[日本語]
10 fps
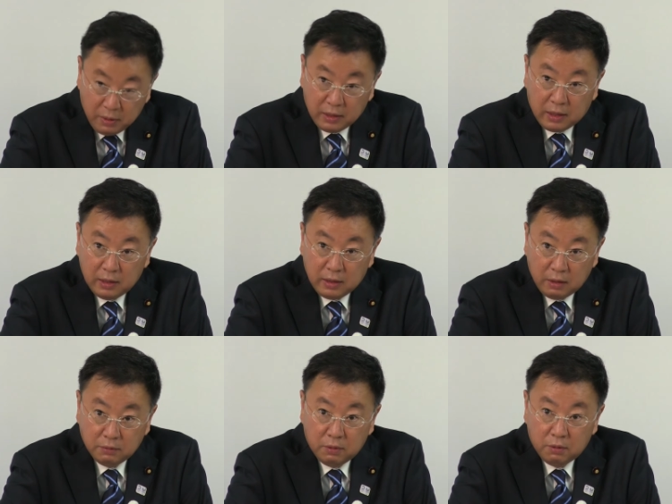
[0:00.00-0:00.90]
媒会
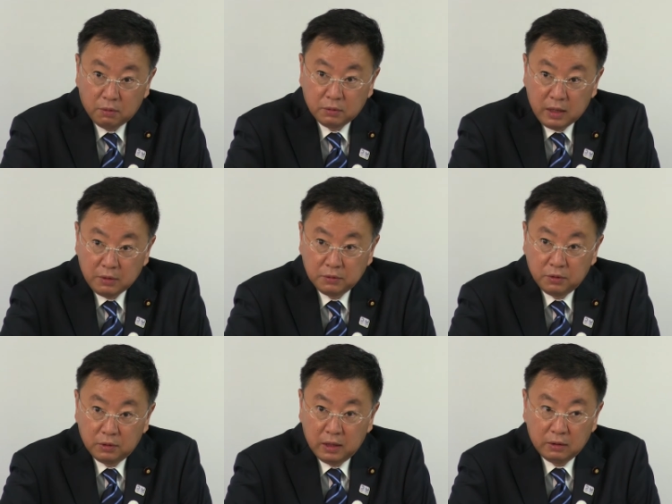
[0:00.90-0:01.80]
談を行う
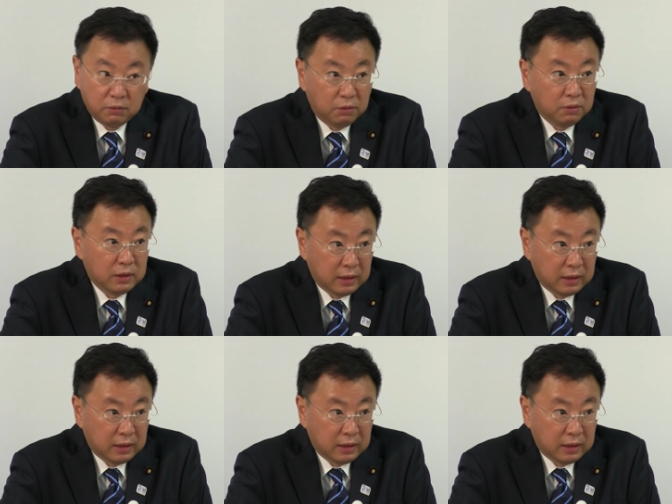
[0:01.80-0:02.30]
予定と